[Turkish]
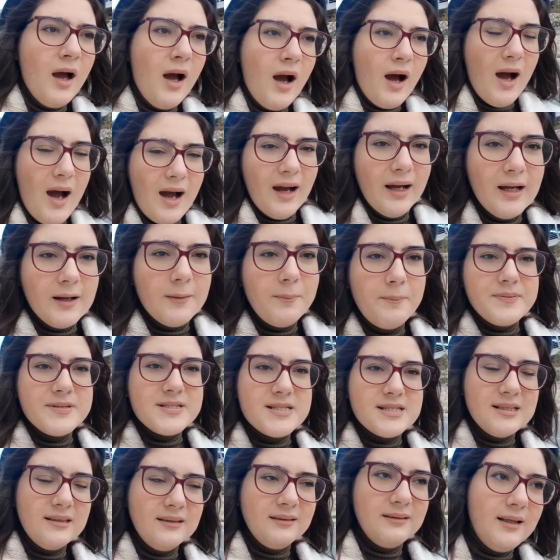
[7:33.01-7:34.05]
A
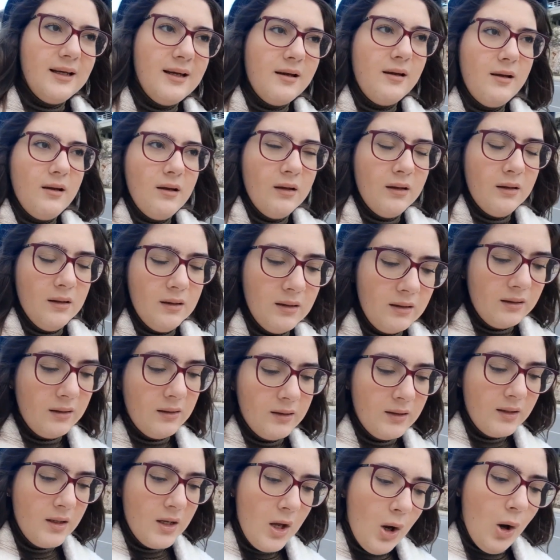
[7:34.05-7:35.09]
kapısında
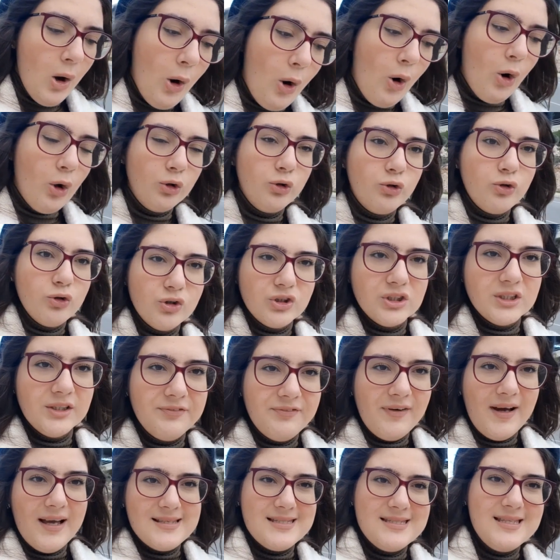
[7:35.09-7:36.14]
oldukça
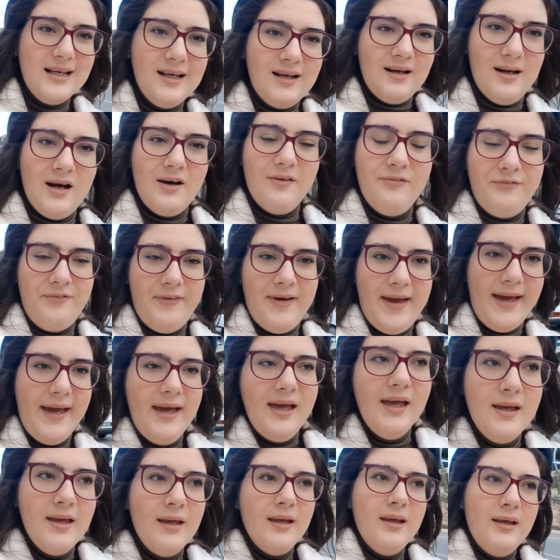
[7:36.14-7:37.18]
fazla kafe
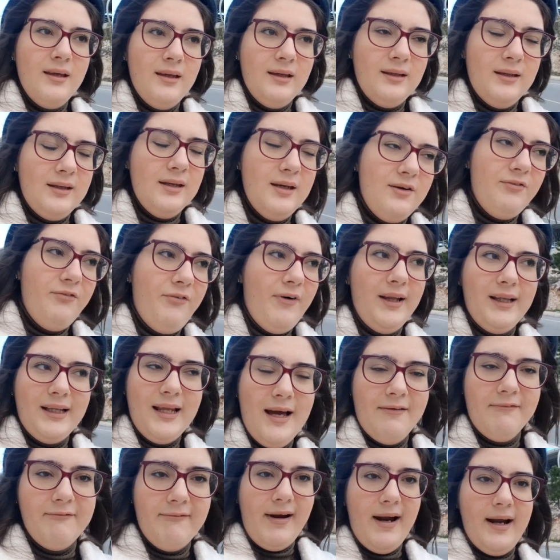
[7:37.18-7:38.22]
e,
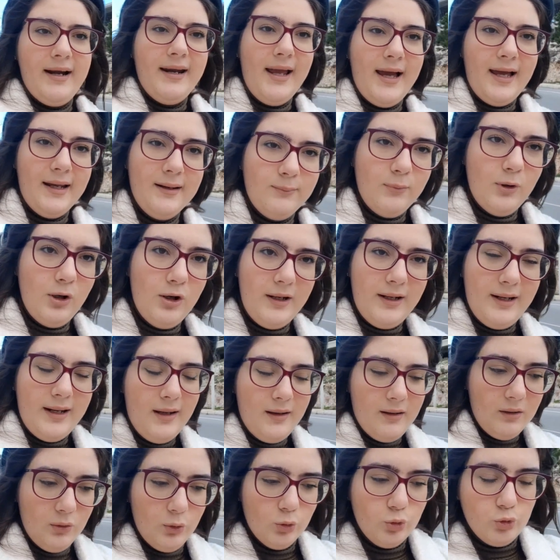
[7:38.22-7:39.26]
falan var. Yani
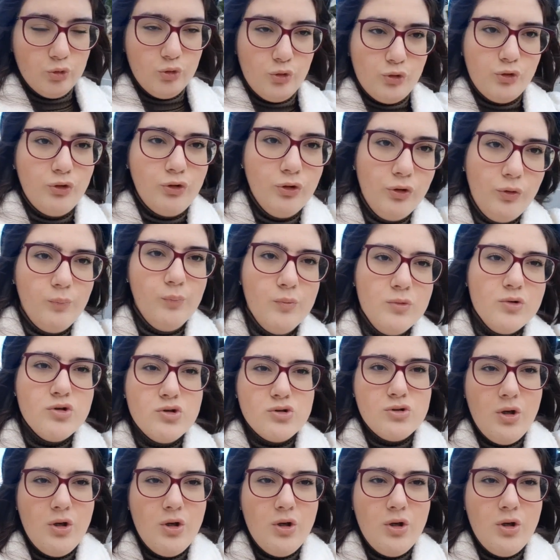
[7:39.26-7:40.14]
böyle oturduğumuz.